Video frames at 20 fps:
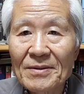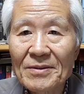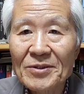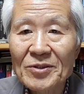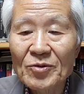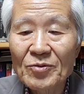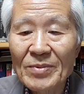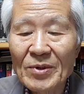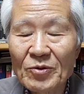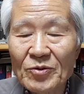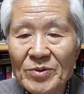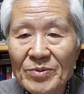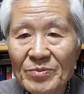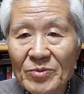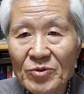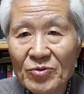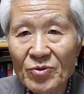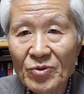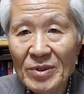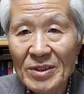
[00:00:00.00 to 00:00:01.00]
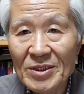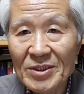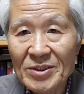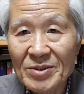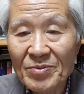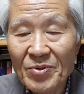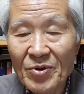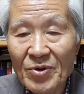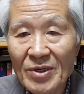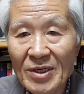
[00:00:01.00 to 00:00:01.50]
1956년 6월
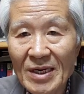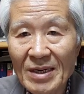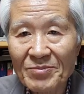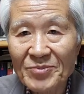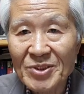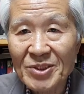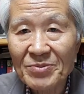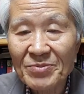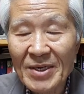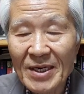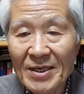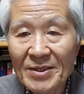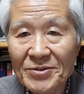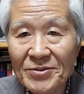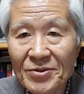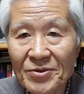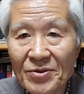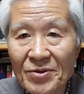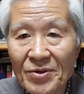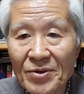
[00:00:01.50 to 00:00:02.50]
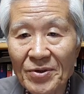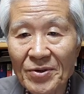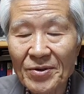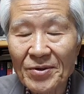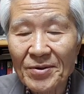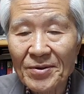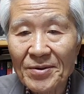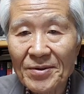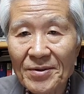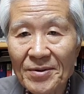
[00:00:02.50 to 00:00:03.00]
25일 남침해가지고
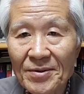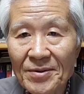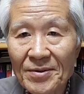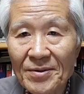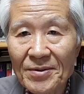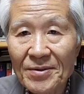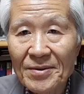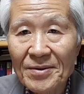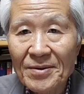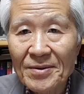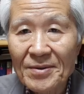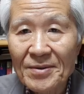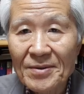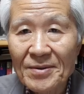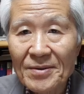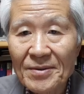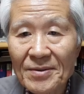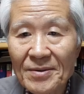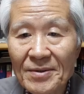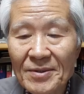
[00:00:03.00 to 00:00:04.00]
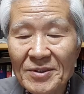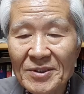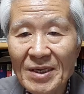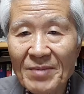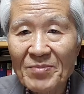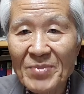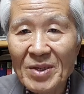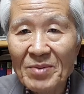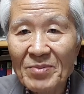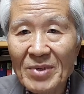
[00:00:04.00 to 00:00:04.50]

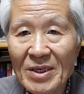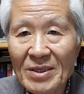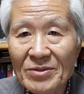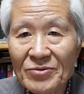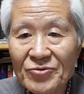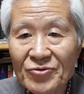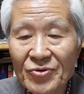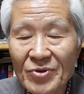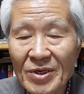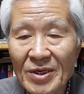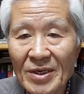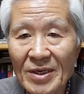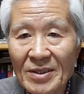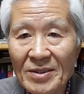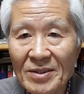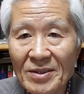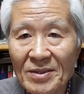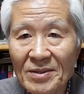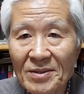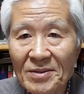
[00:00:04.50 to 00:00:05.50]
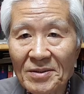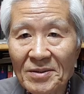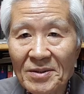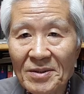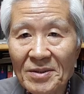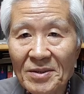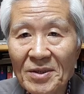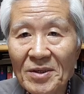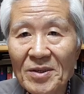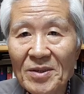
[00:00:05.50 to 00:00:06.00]
300만을 죽게 한
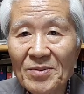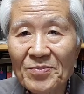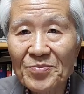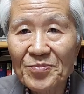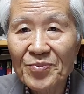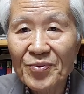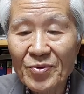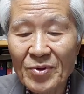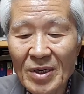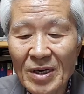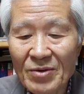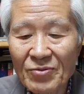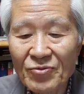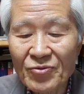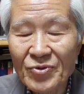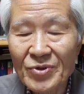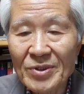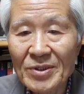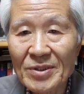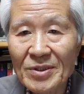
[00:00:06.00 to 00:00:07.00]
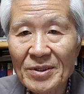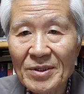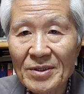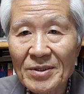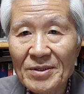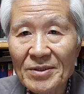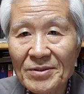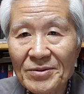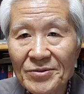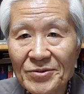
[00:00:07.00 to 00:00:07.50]
그 북한군을
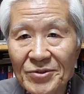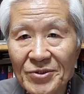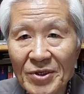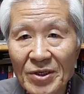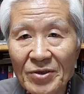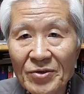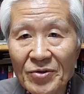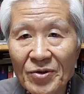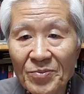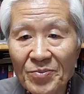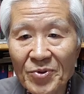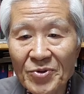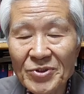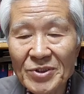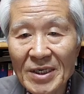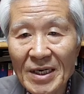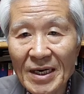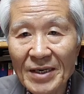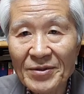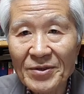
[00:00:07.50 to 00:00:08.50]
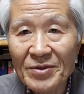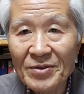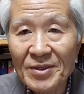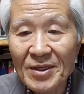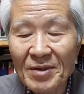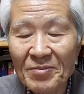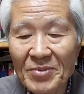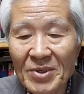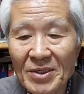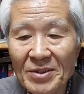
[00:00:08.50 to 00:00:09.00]
적으로 보지
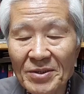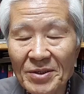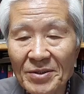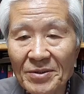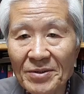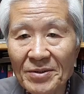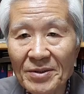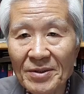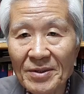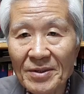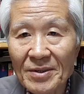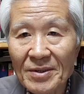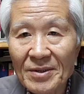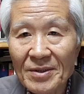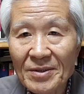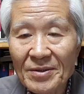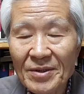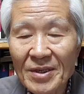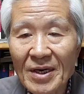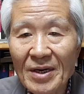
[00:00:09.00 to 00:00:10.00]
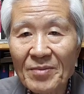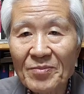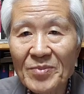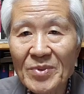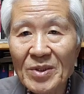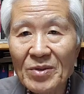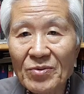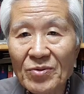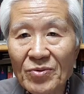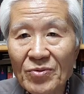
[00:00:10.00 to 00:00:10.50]
않는다면
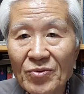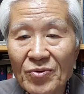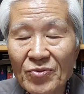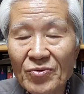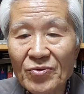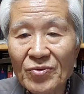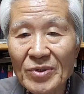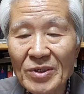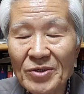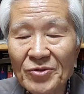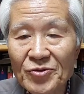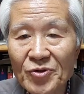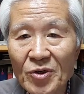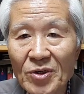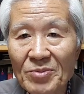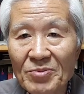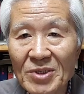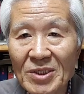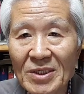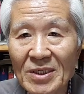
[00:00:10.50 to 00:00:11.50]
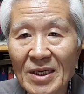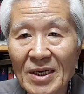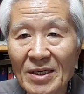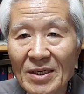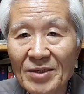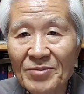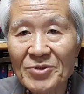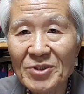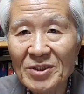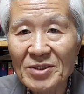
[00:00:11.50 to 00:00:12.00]
대한민국 국군의 존립 근거가
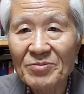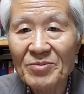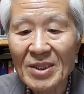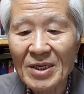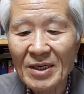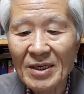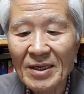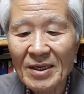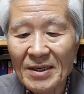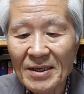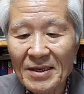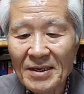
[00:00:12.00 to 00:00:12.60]
없어집니다.